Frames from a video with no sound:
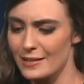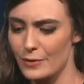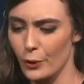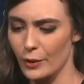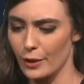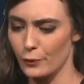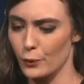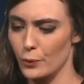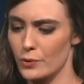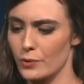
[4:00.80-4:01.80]
des heures
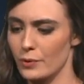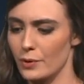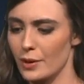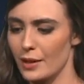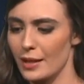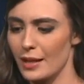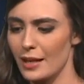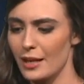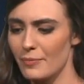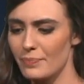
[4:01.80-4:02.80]
nerveuses.
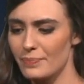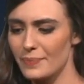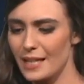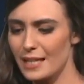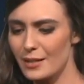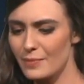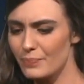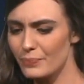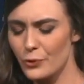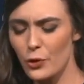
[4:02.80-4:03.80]
Ils
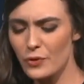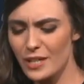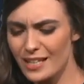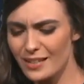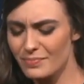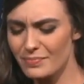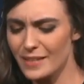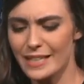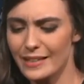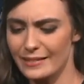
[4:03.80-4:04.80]
devenaient
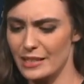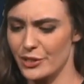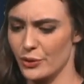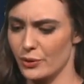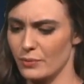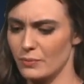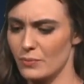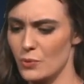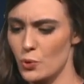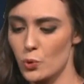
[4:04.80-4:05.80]
inintelligents,
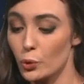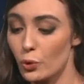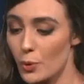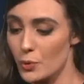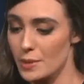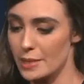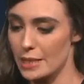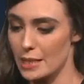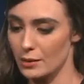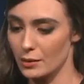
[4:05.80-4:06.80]
sourdement
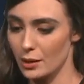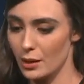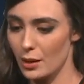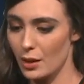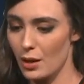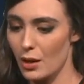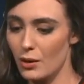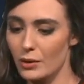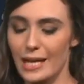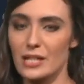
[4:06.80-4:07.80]
hostiles,
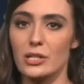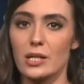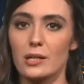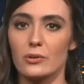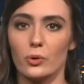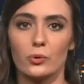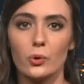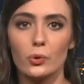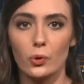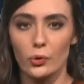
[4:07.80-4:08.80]
engagés dans
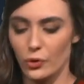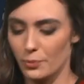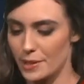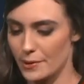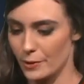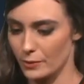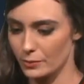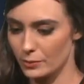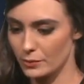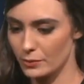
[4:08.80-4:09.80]
d'autres ambitions.
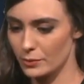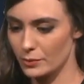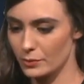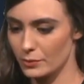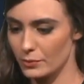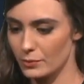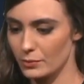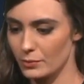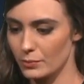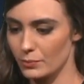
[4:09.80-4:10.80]

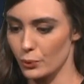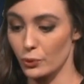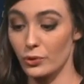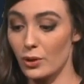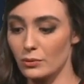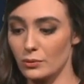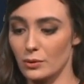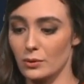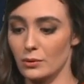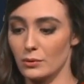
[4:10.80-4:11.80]
Pourtant,
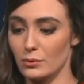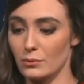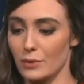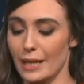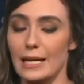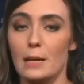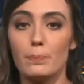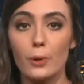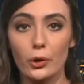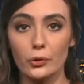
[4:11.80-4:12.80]
à quelle
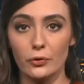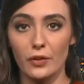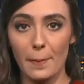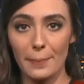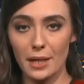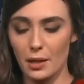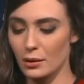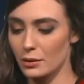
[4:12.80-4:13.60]
porte frapper